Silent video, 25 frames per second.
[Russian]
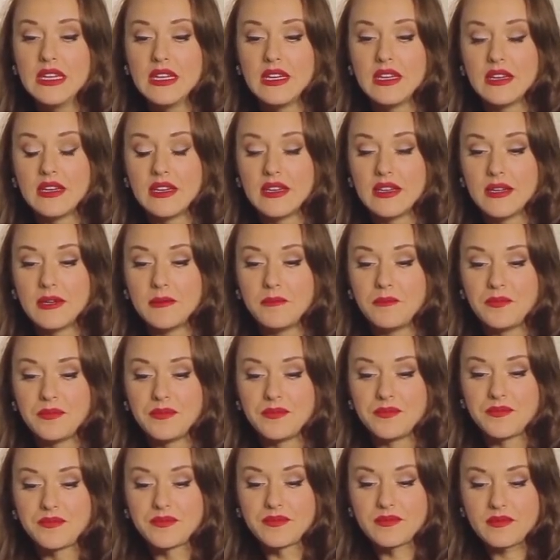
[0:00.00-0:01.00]

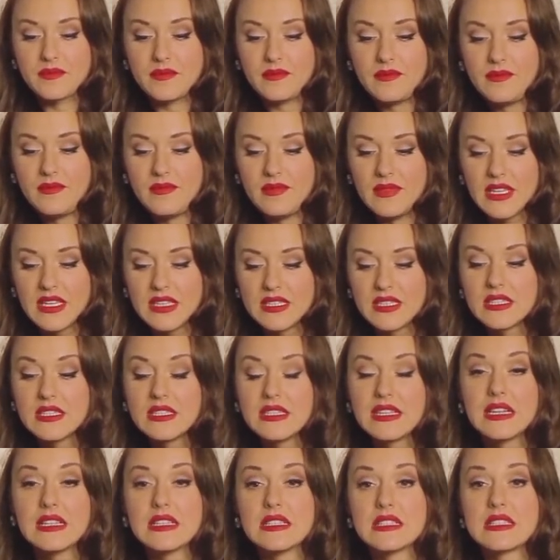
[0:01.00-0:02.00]
Эм, этот
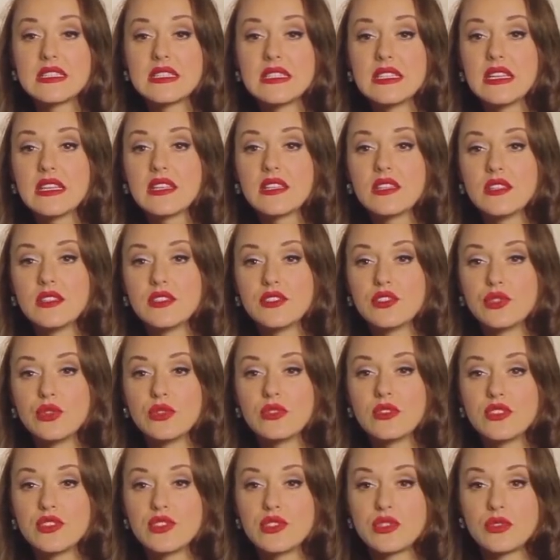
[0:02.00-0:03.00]
концерт
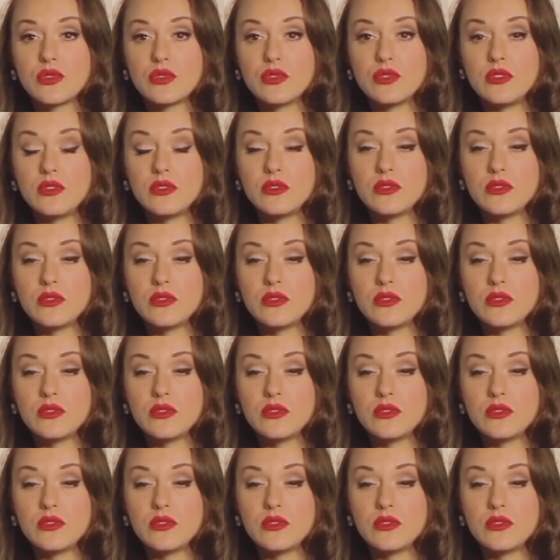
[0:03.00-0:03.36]
что-то стоил,